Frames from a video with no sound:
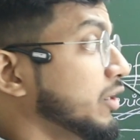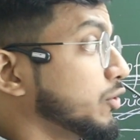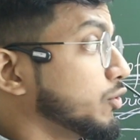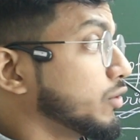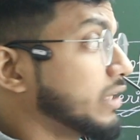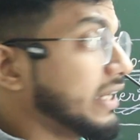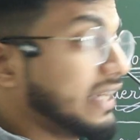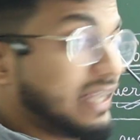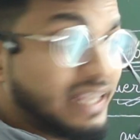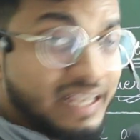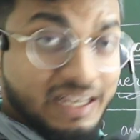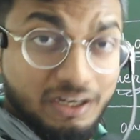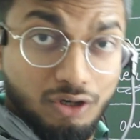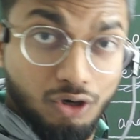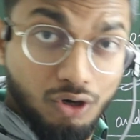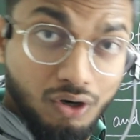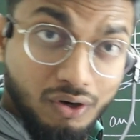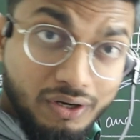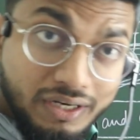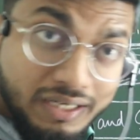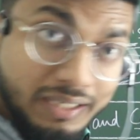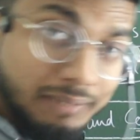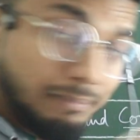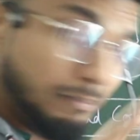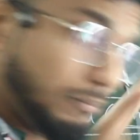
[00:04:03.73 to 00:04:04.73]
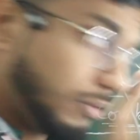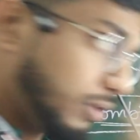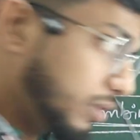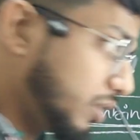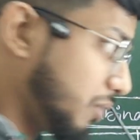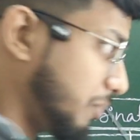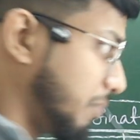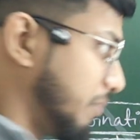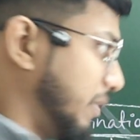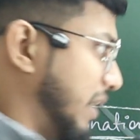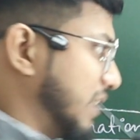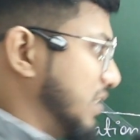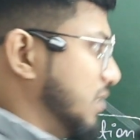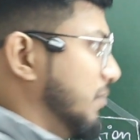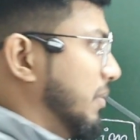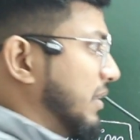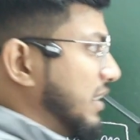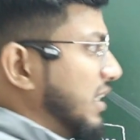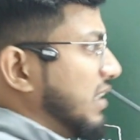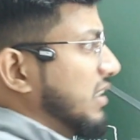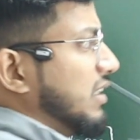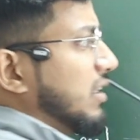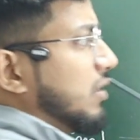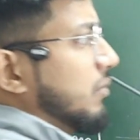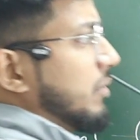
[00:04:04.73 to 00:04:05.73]
क्योंकि एक और इम्पोर्टेंट टॉपिक मैं ऐसे
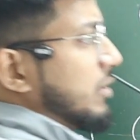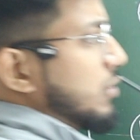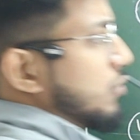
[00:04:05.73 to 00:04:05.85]
बता दे रहा